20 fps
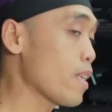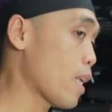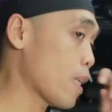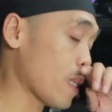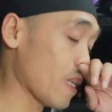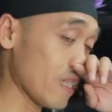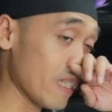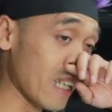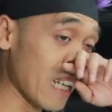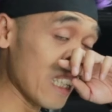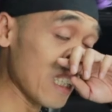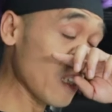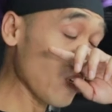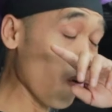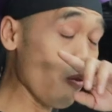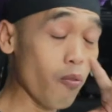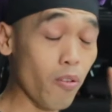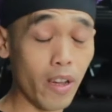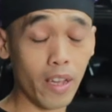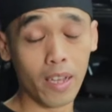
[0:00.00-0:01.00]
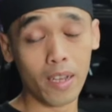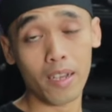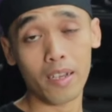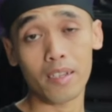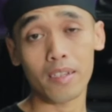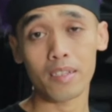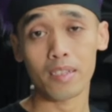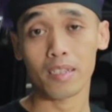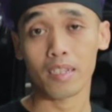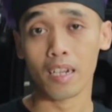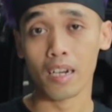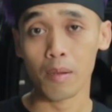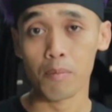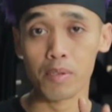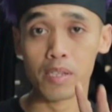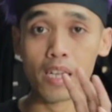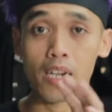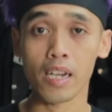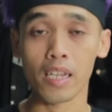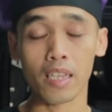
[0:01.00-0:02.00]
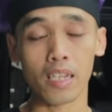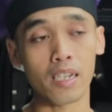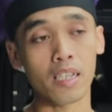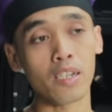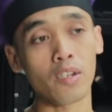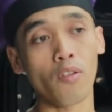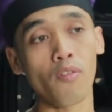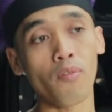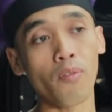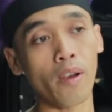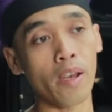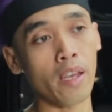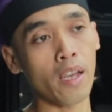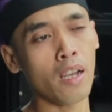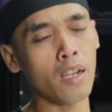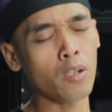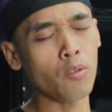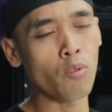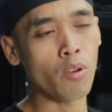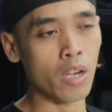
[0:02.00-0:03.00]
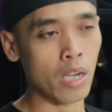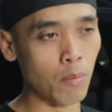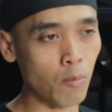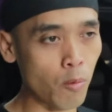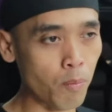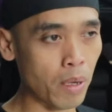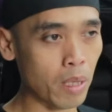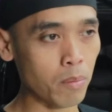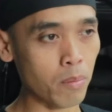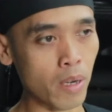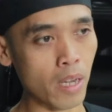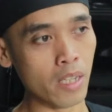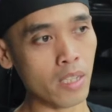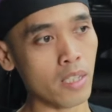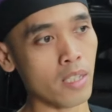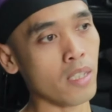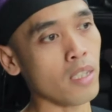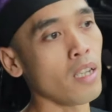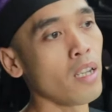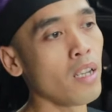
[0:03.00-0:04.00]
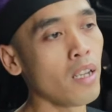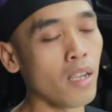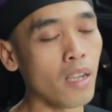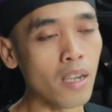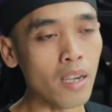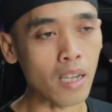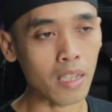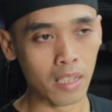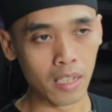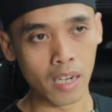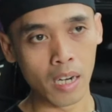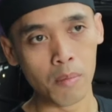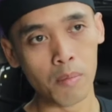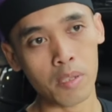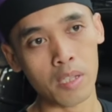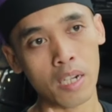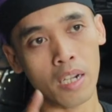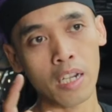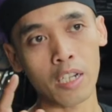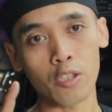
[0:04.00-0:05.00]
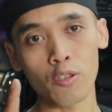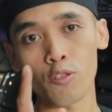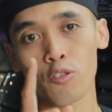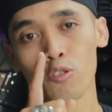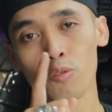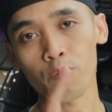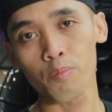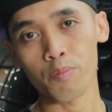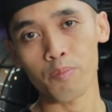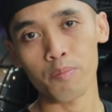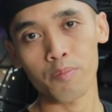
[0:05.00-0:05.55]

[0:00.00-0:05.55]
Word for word: Tadi kan Innova ya. Kalian bisa lihat tadi Innova yang 2014. Nanti kalian bisa lihat di YouTube.